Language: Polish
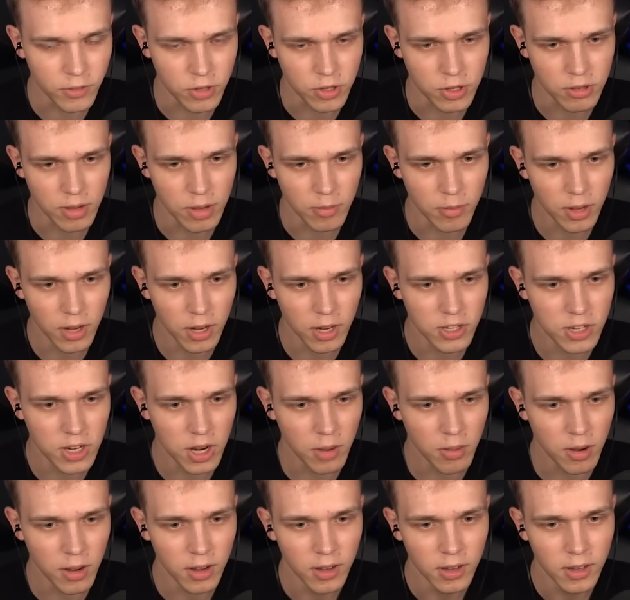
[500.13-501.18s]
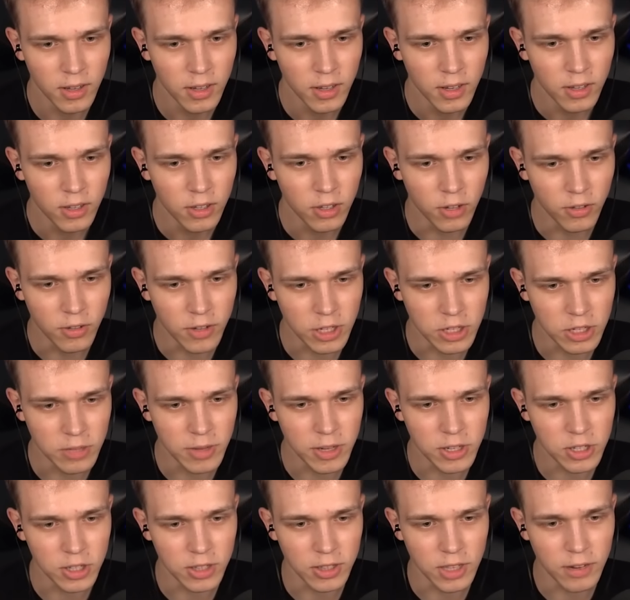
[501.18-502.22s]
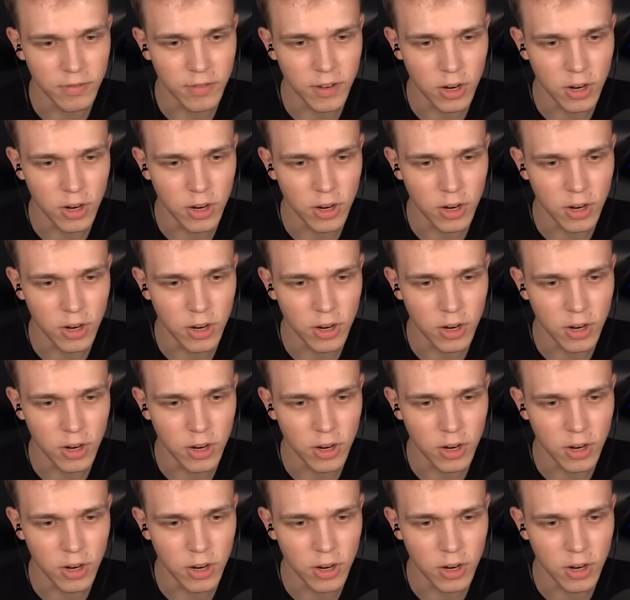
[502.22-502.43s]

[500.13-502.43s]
włożyłem, no ale działa. No, w każdym razie ten